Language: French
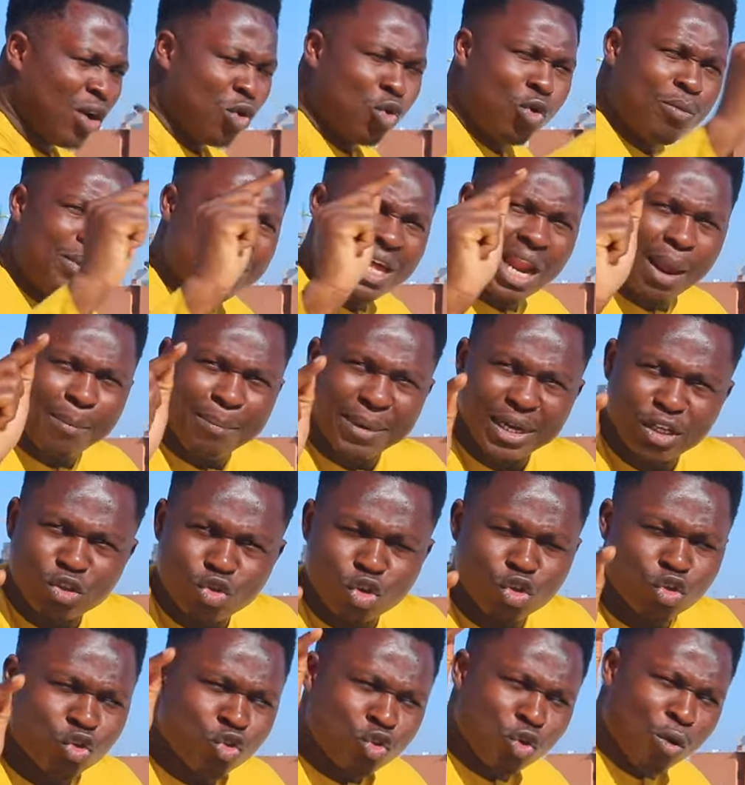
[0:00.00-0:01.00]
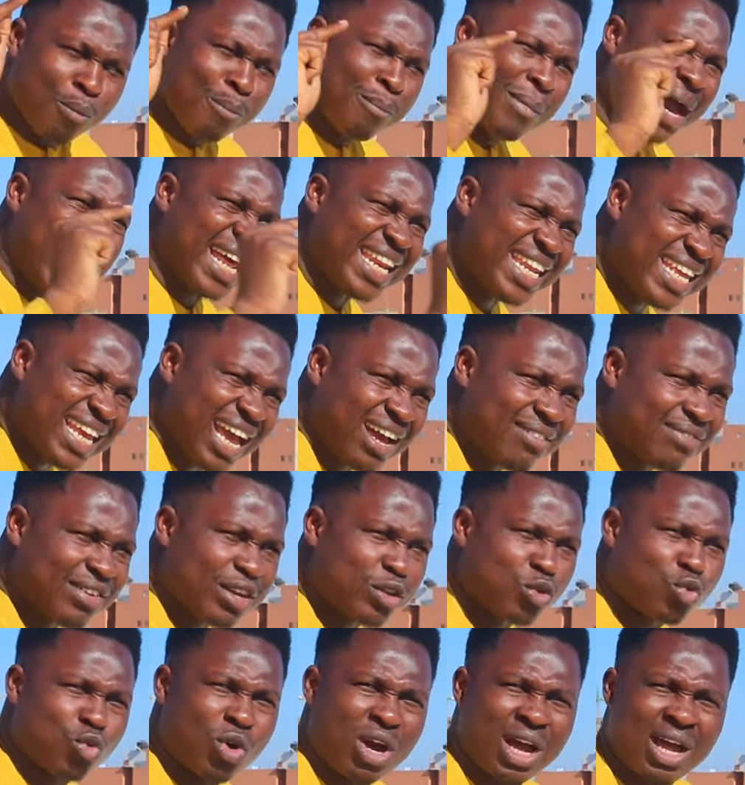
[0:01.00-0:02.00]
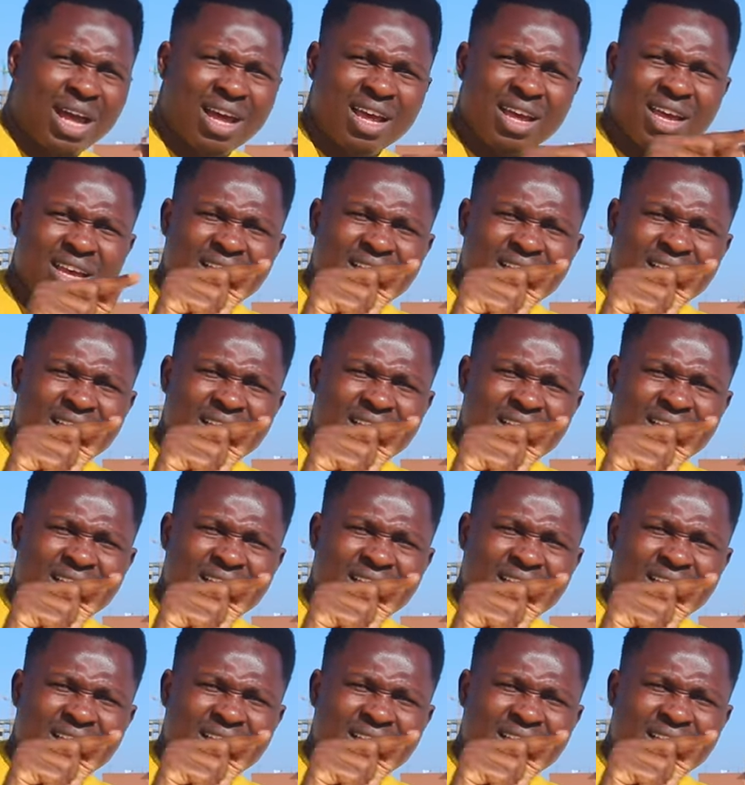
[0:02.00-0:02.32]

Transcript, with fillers: ou bien la personne se marie avec toi,